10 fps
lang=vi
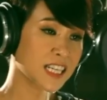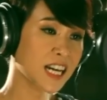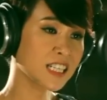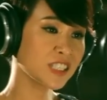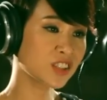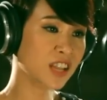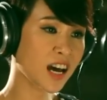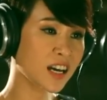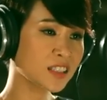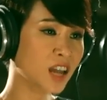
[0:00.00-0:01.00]
ngày
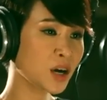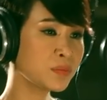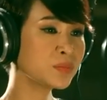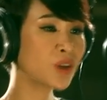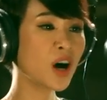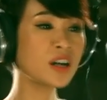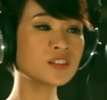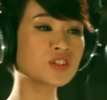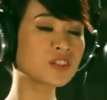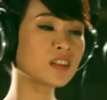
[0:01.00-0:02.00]
dài thấm thoát
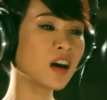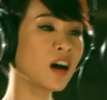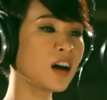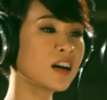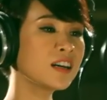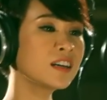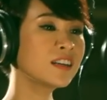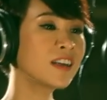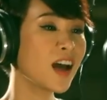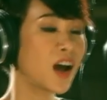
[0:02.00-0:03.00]
rơi
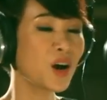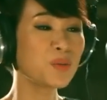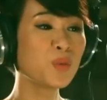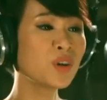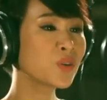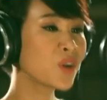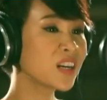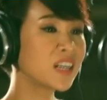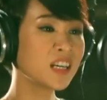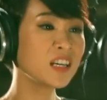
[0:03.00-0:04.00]
muốn
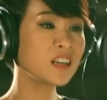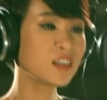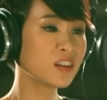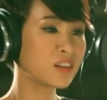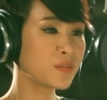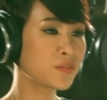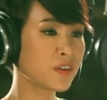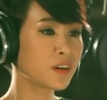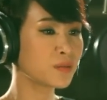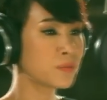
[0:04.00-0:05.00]
quên đi những
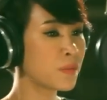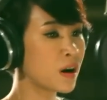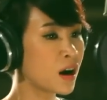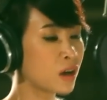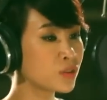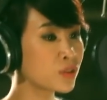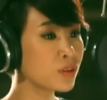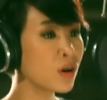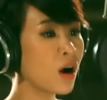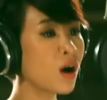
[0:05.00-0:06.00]
phận bèo
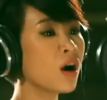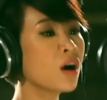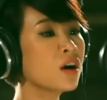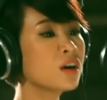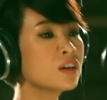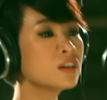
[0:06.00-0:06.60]
trôi